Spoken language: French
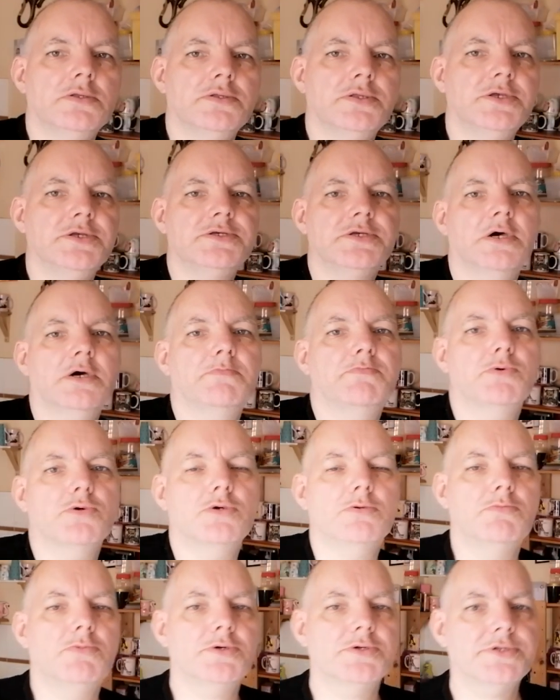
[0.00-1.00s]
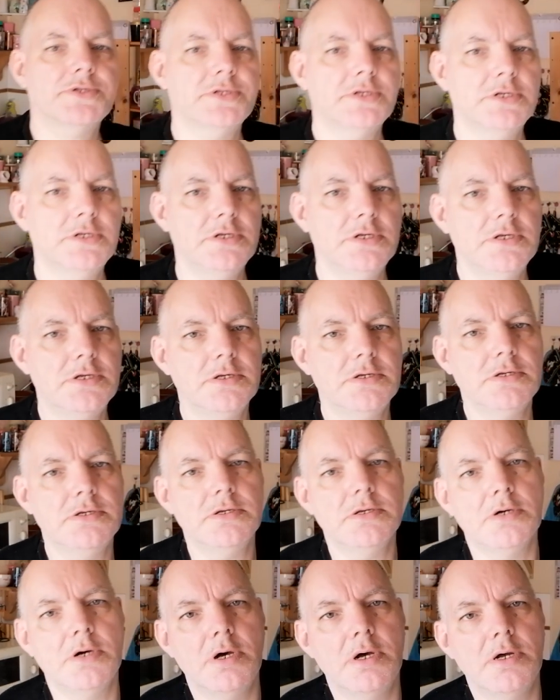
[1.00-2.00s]
Déjà pour
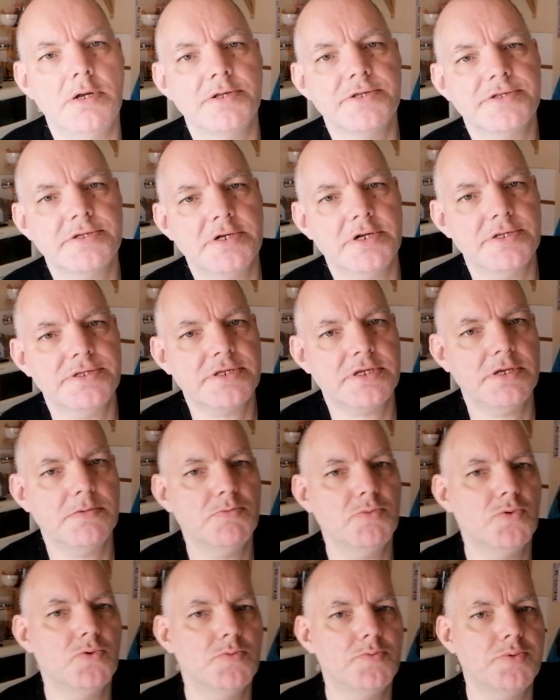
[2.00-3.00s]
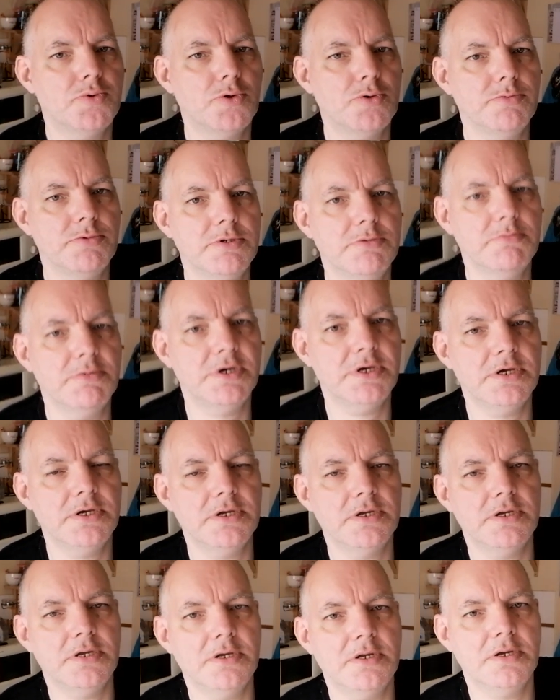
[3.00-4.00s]
commencer, un très très bon 1er
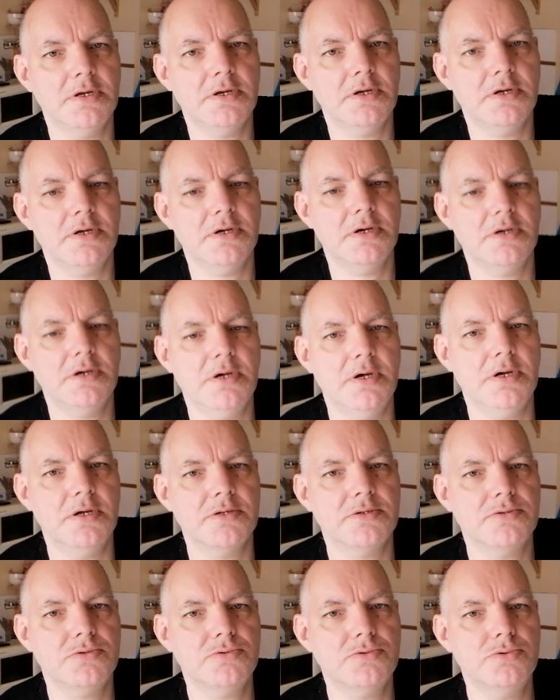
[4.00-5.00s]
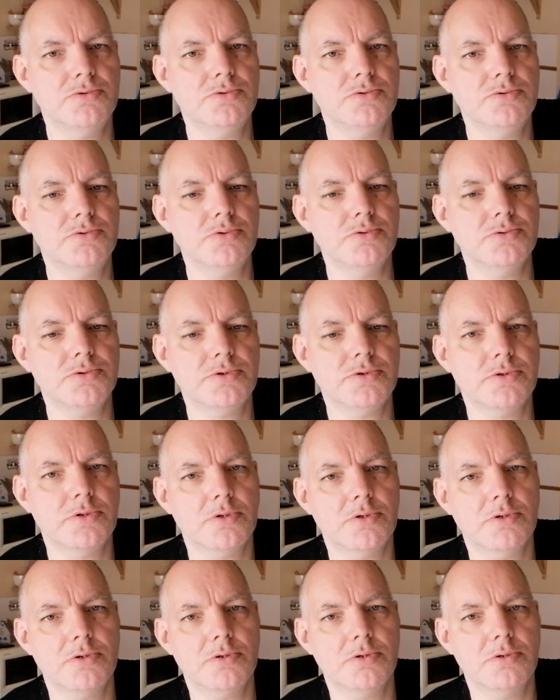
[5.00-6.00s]
mai à, toutes,
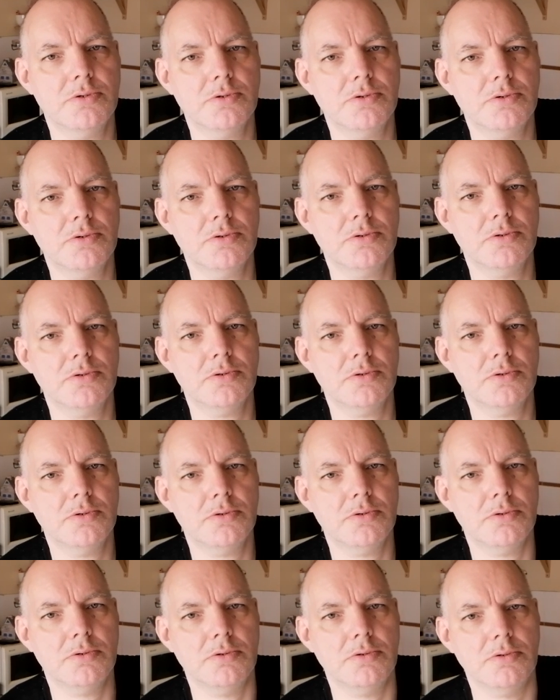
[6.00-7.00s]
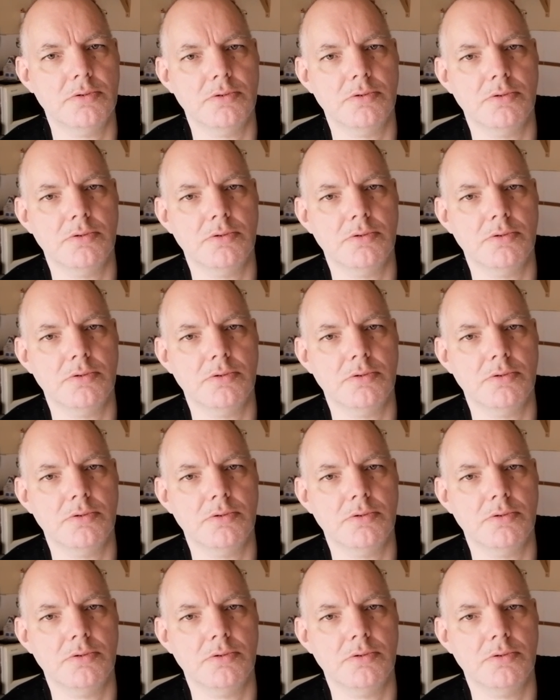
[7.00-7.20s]
euh,